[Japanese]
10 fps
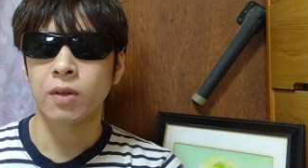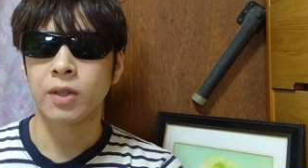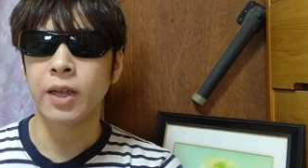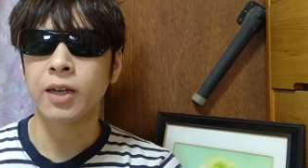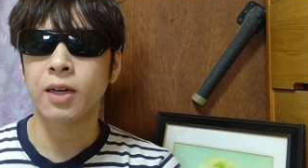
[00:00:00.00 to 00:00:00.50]

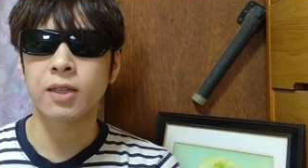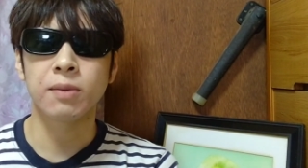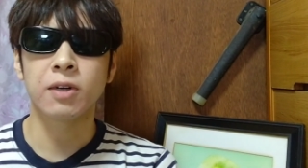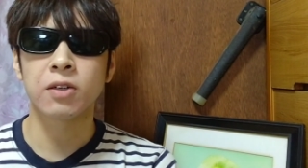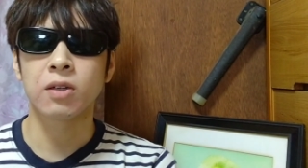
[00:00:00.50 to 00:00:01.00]
テイカーで
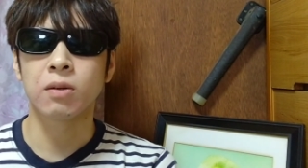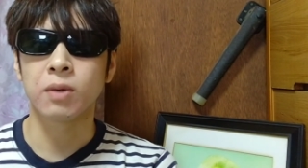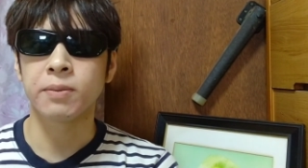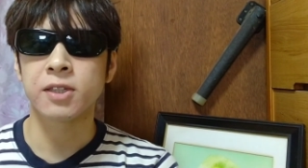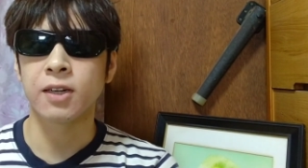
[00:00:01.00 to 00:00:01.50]
もあると思
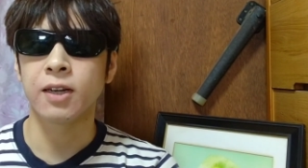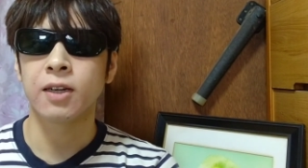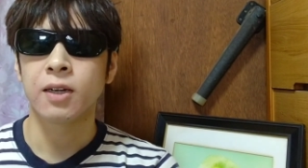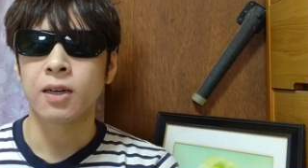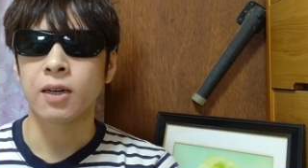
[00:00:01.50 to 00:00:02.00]
いますね。
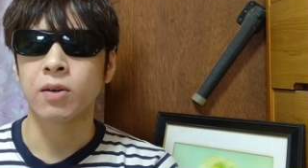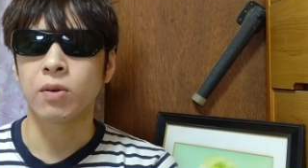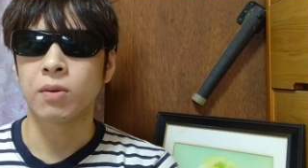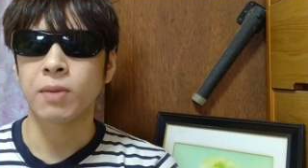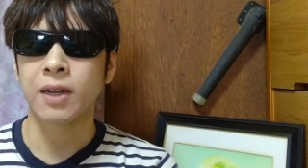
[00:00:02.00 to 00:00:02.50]
あ
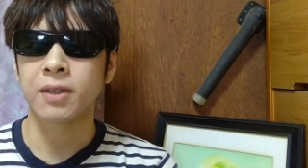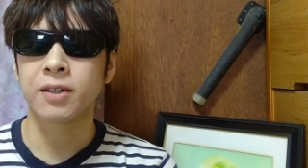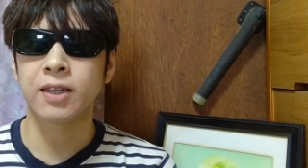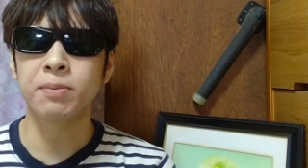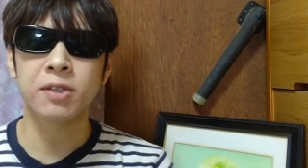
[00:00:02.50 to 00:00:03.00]
の、まあ、
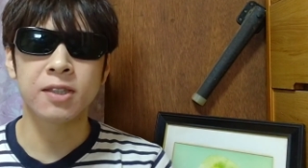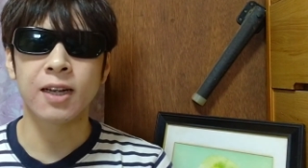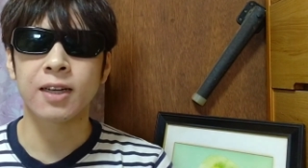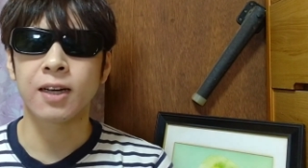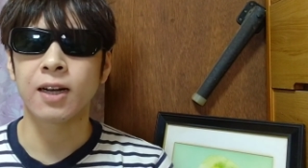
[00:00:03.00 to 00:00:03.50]
ギブしな
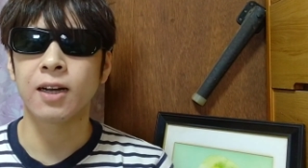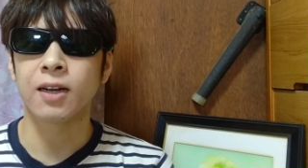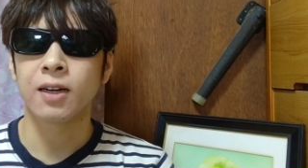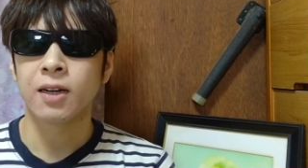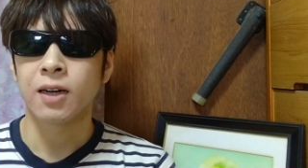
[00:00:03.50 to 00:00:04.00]
いか
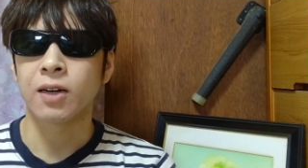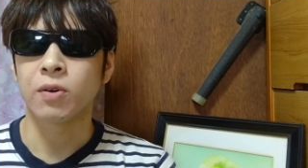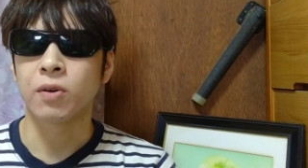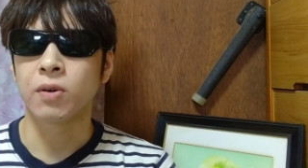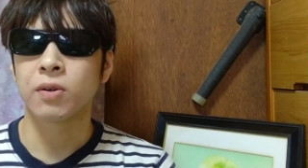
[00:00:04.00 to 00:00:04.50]
ら、あ
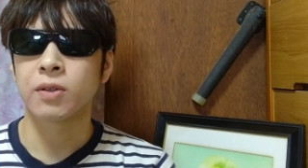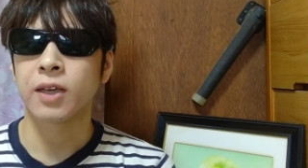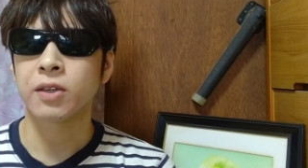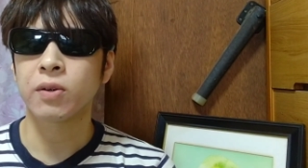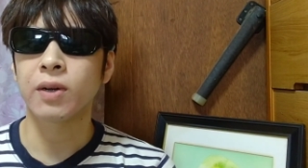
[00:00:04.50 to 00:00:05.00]
の、
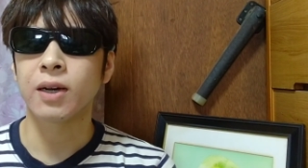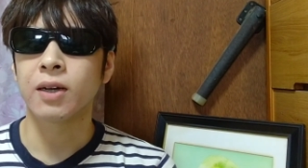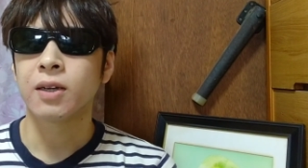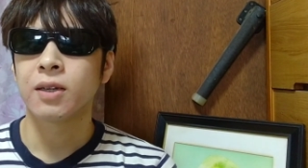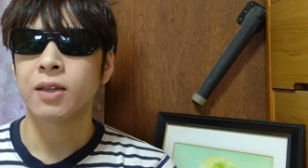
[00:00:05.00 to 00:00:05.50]
結局
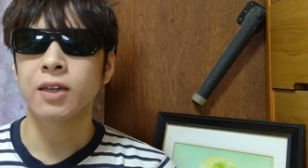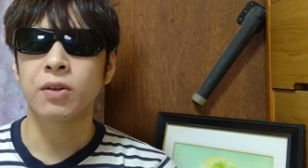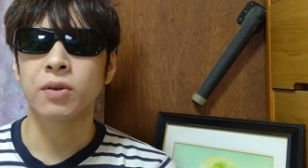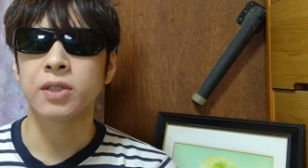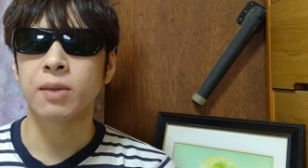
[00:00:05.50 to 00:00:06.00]
は何
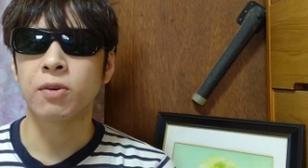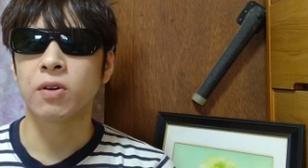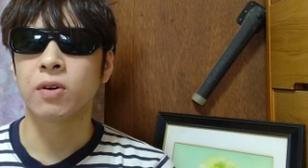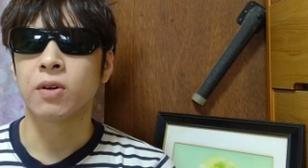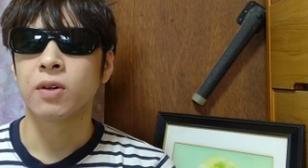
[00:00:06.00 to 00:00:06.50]
をして
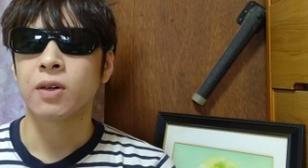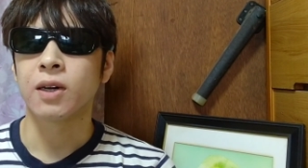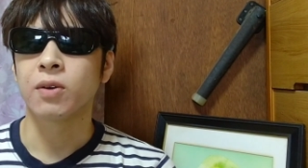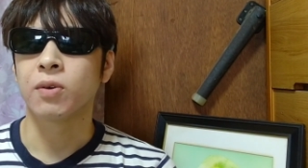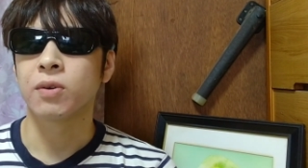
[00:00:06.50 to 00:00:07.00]
も、
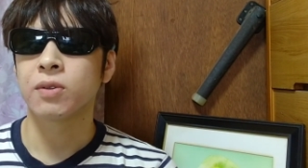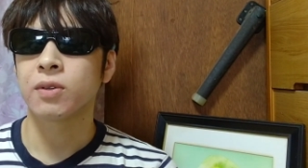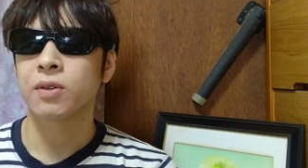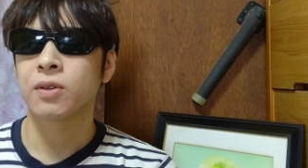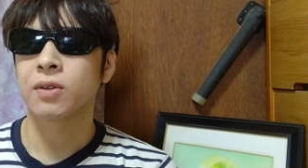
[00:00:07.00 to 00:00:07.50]
あの、
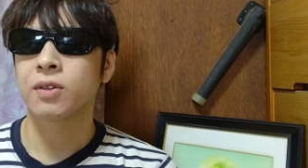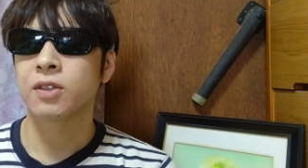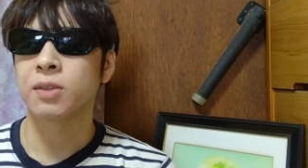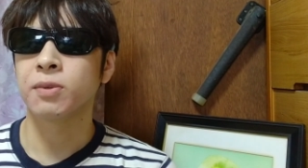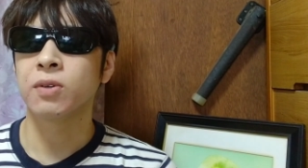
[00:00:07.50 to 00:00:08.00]

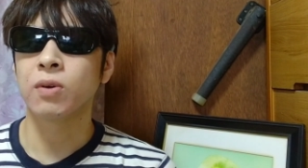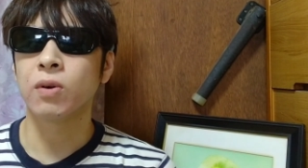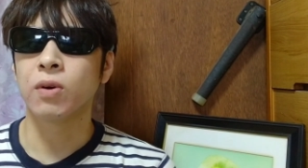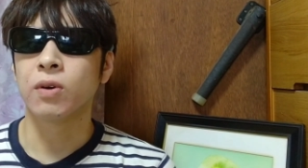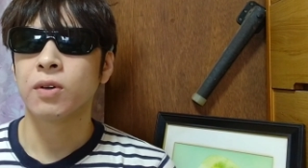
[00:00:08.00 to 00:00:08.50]
自分
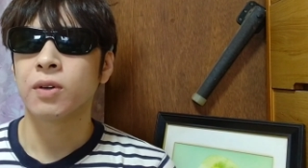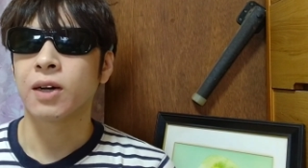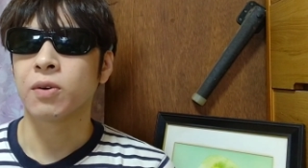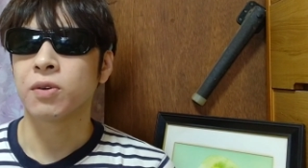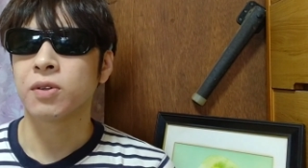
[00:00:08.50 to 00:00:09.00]
を、あ
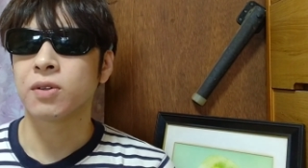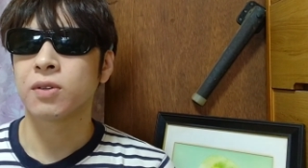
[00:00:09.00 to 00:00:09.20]
の、